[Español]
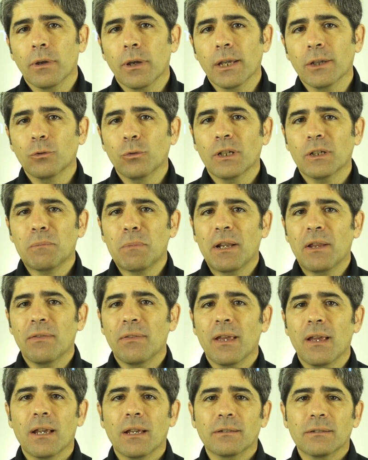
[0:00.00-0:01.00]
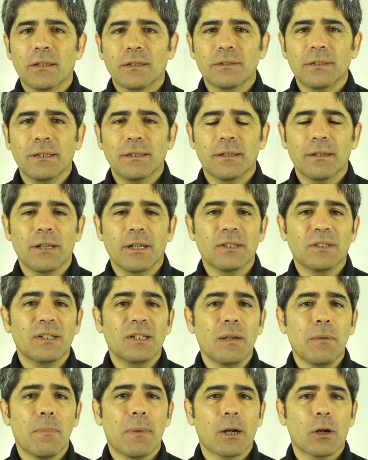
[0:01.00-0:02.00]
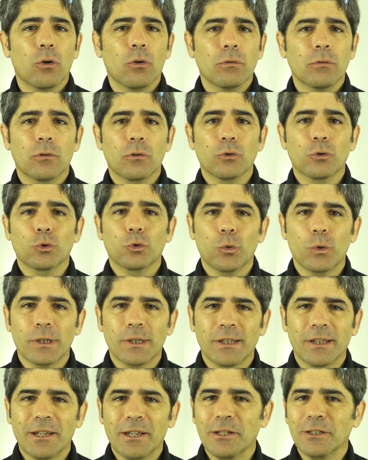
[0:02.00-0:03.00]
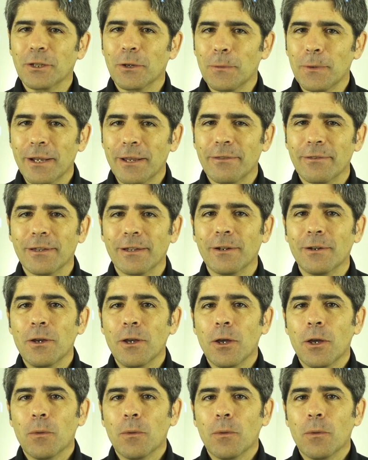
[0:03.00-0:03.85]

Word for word: Es una experiencia estresante y sin embargo, con suerte y saber hacer,